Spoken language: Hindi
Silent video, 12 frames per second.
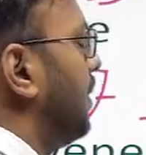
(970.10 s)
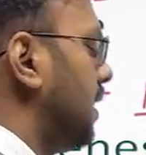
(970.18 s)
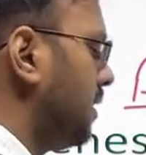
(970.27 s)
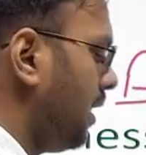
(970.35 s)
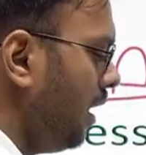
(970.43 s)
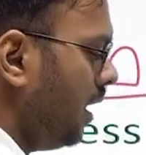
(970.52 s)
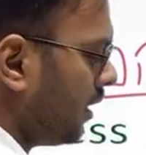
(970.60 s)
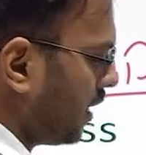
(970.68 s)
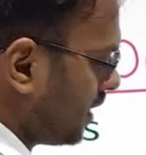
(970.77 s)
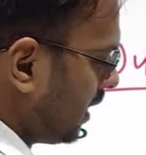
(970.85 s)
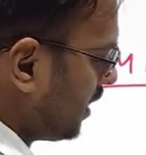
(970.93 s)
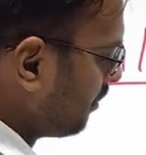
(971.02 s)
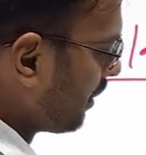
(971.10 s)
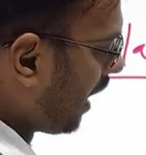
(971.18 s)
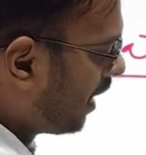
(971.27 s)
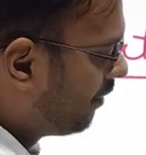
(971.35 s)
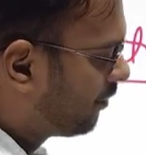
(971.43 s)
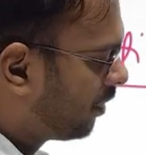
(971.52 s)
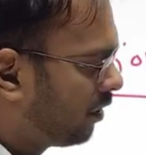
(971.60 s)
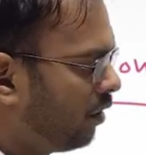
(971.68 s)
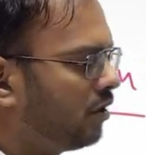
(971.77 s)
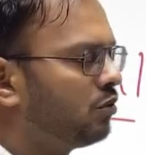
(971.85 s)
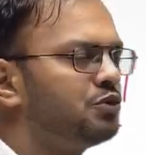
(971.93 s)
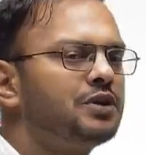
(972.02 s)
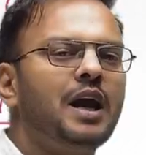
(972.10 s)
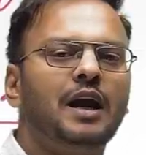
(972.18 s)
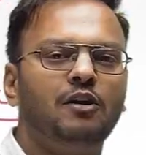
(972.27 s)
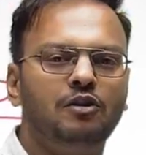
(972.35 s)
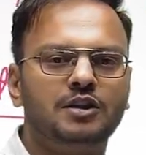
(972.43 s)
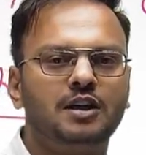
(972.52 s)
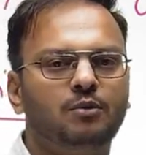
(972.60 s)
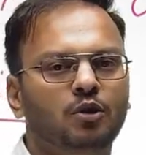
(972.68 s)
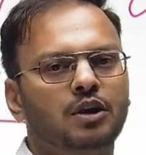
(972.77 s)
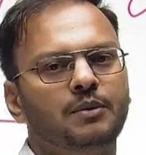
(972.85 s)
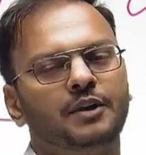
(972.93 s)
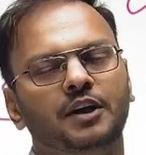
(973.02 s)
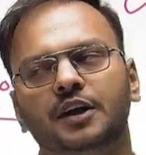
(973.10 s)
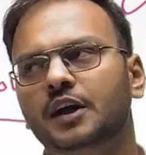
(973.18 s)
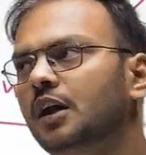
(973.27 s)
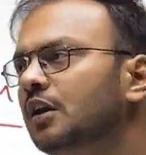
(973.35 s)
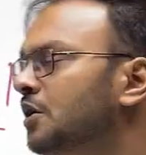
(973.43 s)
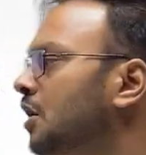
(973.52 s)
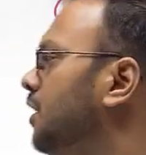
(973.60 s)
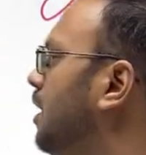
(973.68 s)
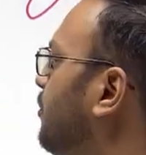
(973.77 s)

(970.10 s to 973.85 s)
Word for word: बेटा जब किसी की जब तारीफ करते हो ना तो उसे एडुलेशन बोलते हैं बेटा ठीक है ना या